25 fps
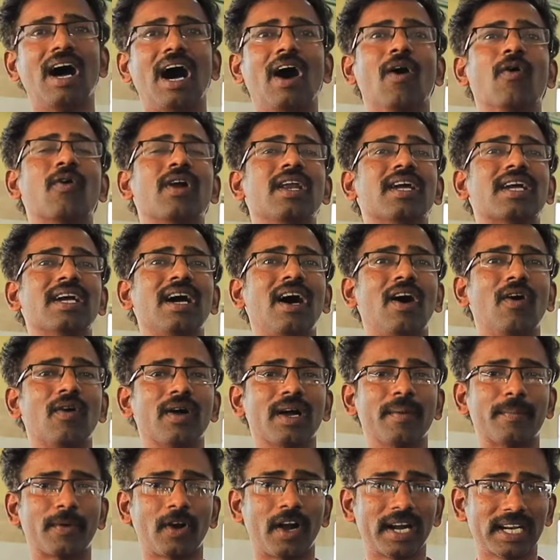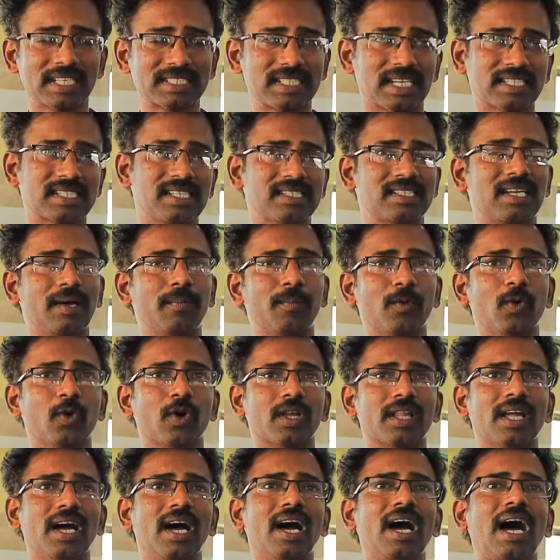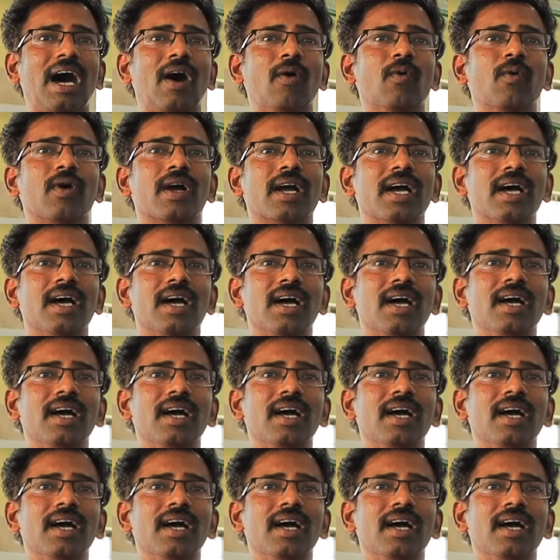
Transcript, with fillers: அவங்களுக்கு அவங்க ப்ராடக்ட் சக்ஸஸாக போகுதா அவங்க